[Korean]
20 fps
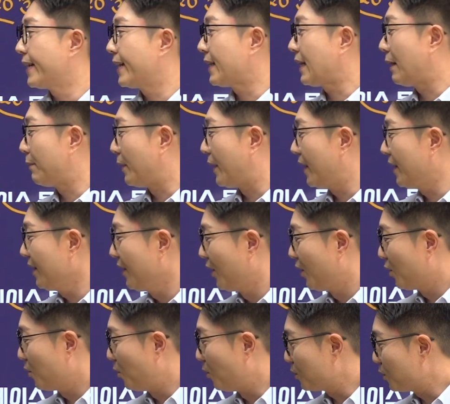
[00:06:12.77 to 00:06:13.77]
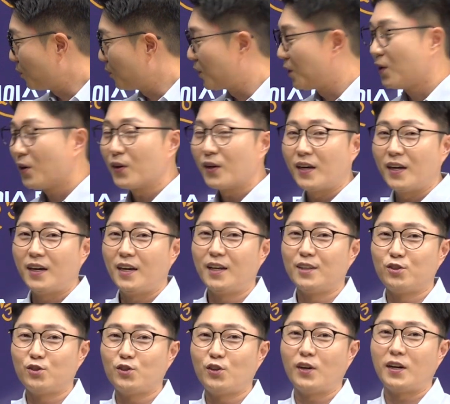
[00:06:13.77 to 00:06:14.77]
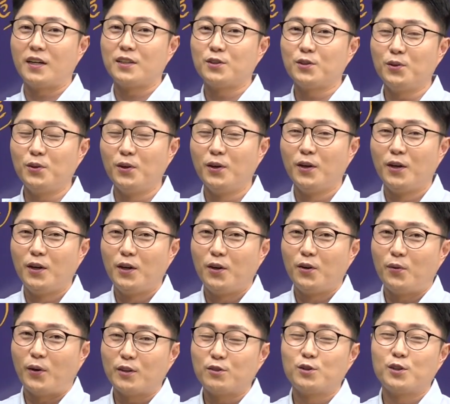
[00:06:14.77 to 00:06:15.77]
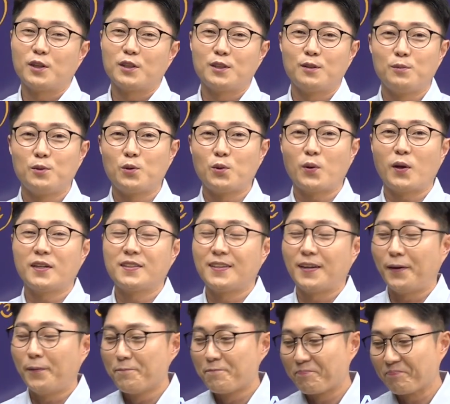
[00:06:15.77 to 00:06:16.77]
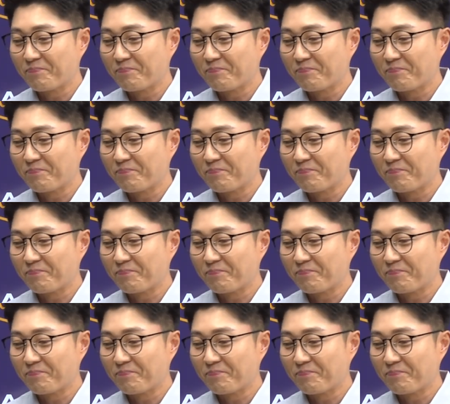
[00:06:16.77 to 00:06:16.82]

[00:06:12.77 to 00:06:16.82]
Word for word: 그러니까 답안 꼭 좀 기억해 주셔가지고 와주셨으면 좋겠어요.